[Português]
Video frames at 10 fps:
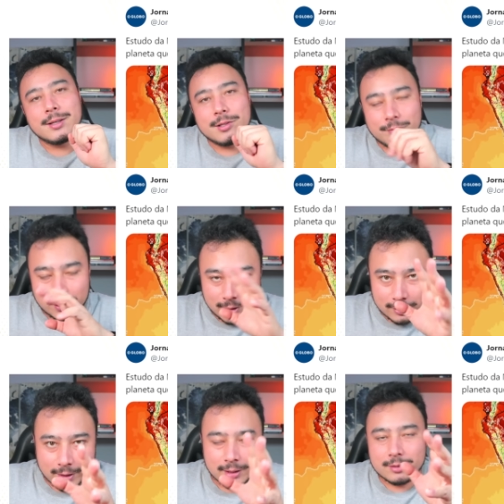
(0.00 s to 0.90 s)
Falando
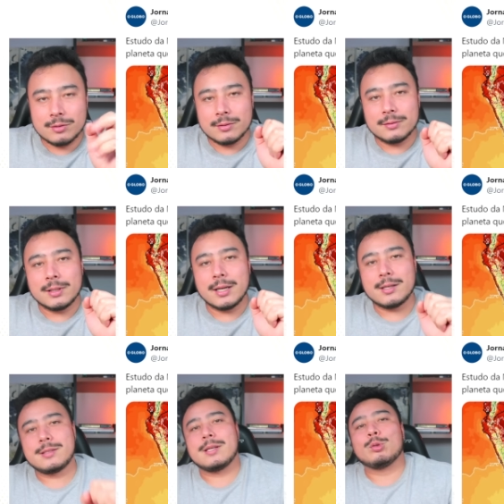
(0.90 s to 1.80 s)
ainda
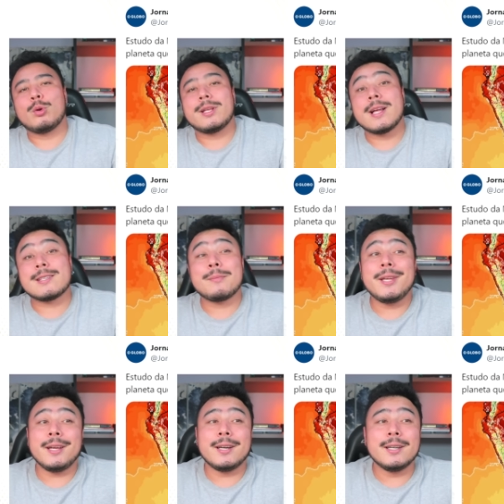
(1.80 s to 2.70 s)
das autoridades
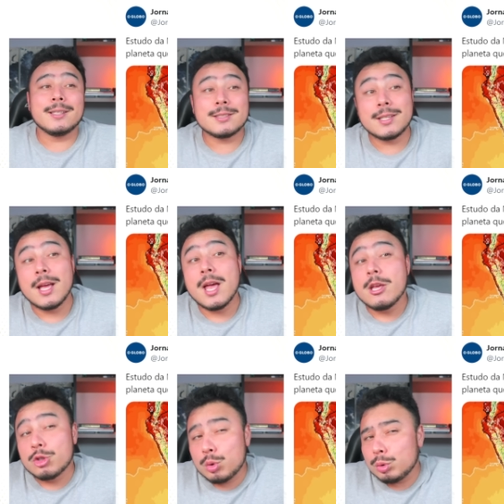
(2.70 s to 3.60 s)
americanas.
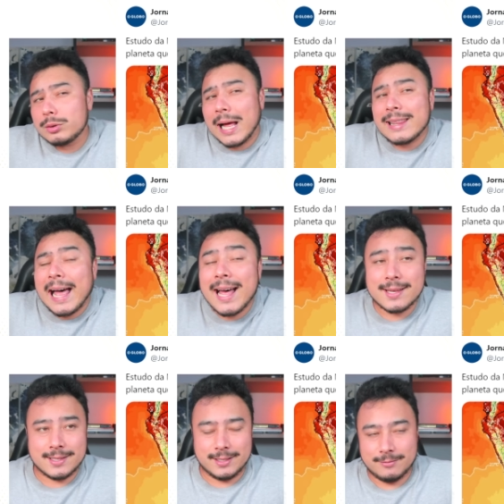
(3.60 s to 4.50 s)
Estudo da
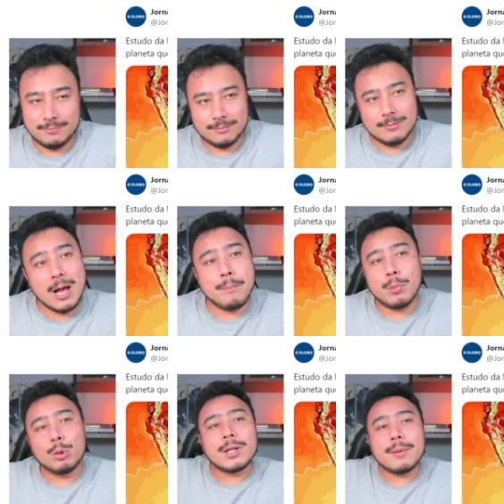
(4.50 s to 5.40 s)
NASA
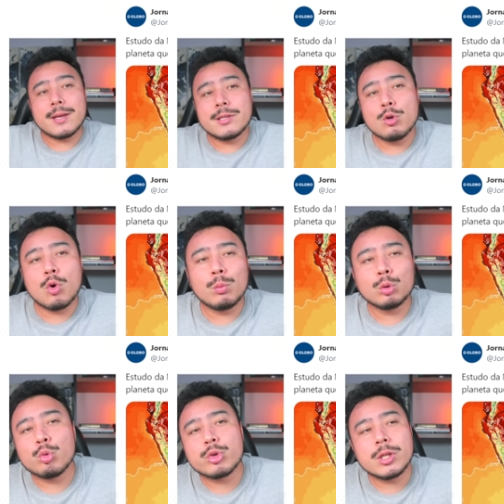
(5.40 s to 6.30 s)
aponta Brasil como um
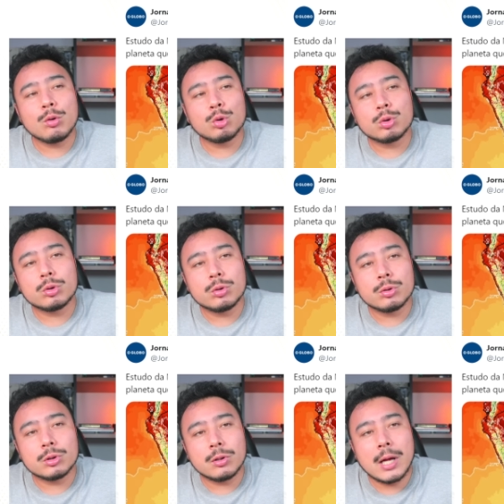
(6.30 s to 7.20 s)
dos cinco
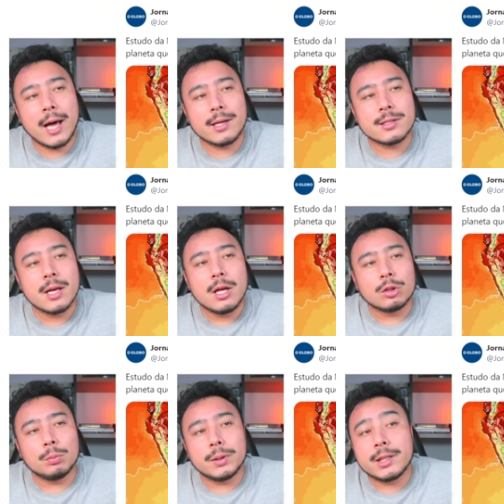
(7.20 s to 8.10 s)
dos lugares
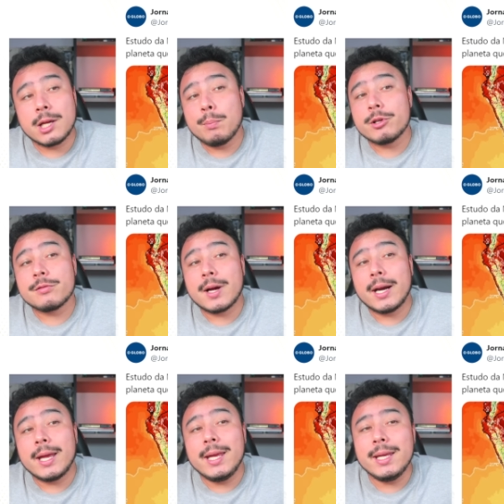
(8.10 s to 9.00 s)
do planeta que pode
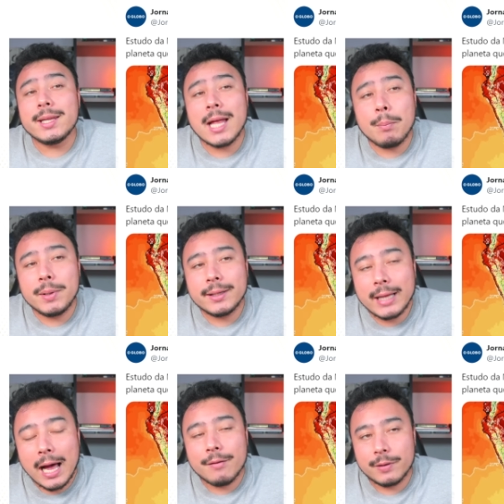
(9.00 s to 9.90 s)
ficar
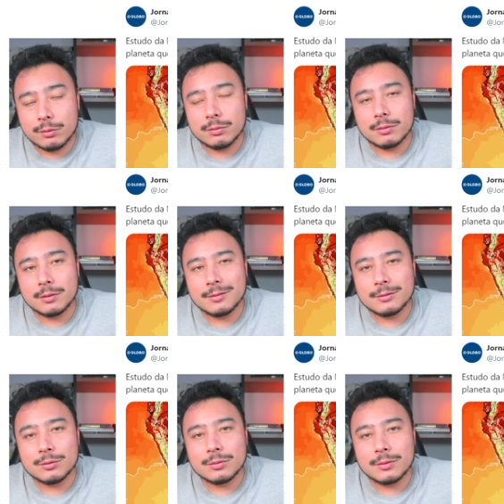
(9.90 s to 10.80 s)
inabitável
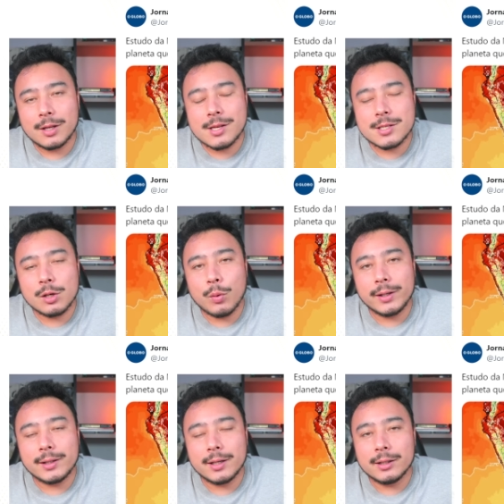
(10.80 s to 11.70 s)
em
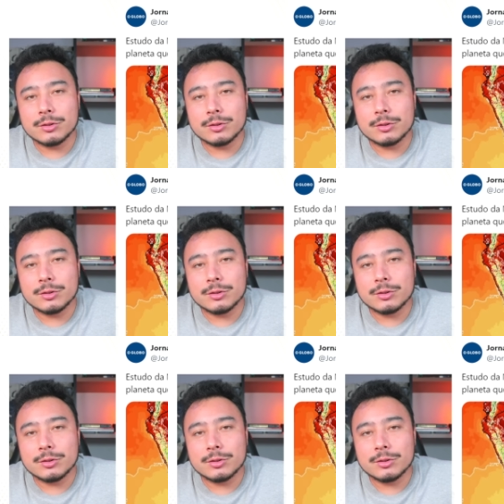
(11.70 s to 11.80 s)
50 anos.